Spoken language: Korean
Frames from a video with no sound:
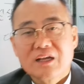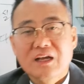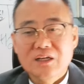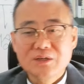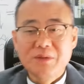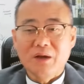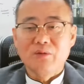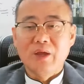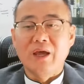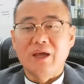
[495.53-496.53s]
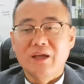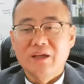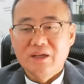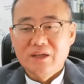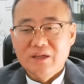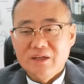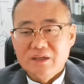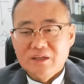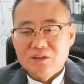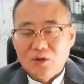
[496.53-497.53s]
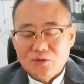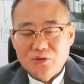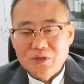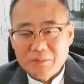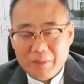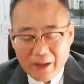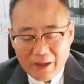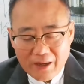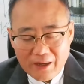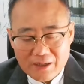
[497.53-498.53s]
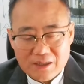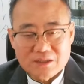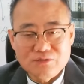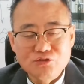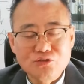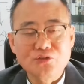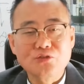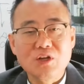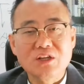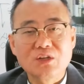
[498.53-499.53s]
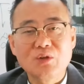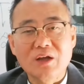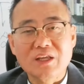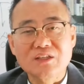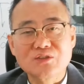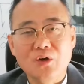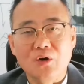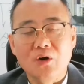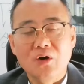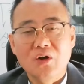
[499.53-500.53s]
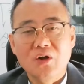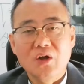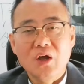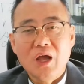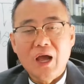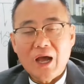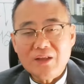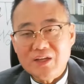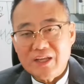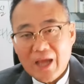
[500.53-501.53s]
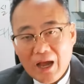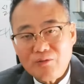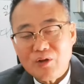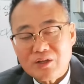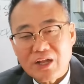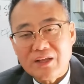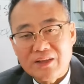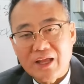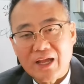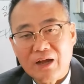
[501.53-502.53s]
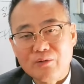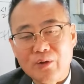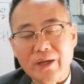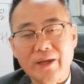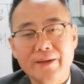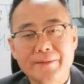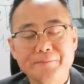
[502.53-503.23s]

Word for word: 그러니까 금양로에 성도들이 매일 후손들의 기도한 게 있죠. 하늘의 향로에 쌓인대, 향로에.